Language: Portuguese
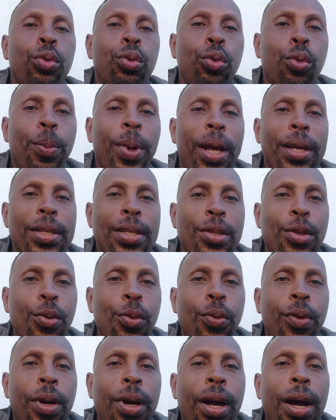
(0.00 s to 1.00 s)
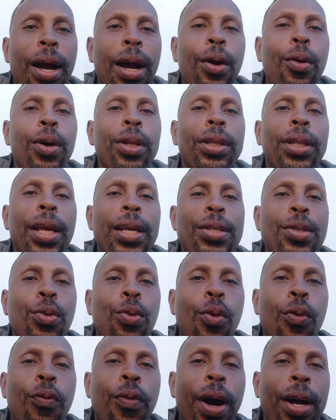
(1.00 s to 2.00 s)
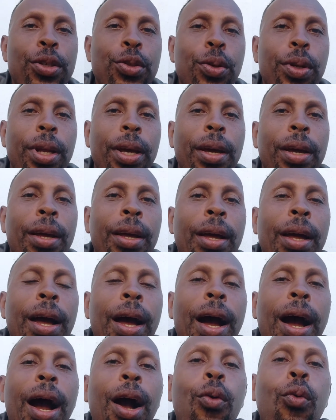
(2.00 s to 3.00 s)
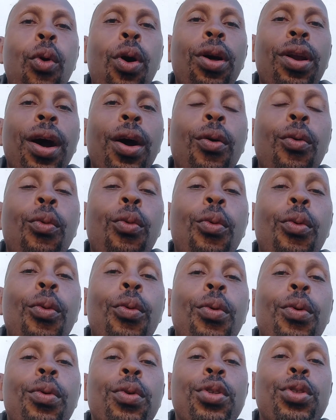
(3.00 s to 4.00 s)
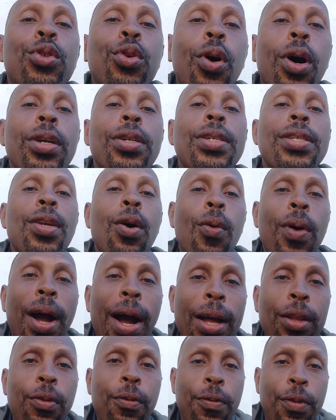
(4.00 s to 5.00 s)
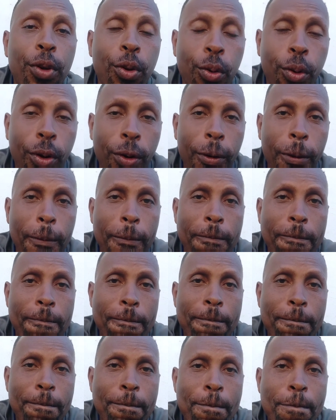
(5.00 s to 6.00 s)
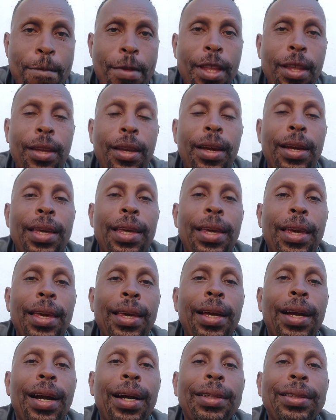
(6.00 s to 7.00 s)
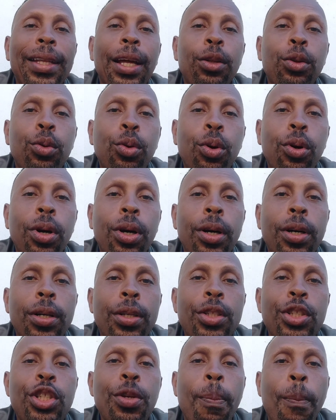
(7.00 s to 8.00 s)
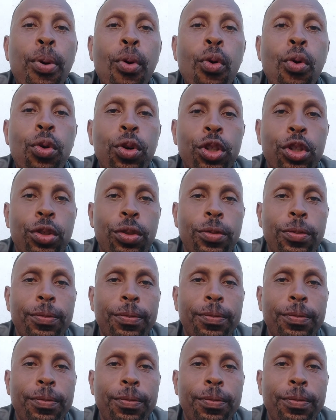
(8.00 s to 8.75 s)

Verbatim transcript: do Brasil acontece com o Vasco, né? Agora o Jorge Salgado virou encantador de burros.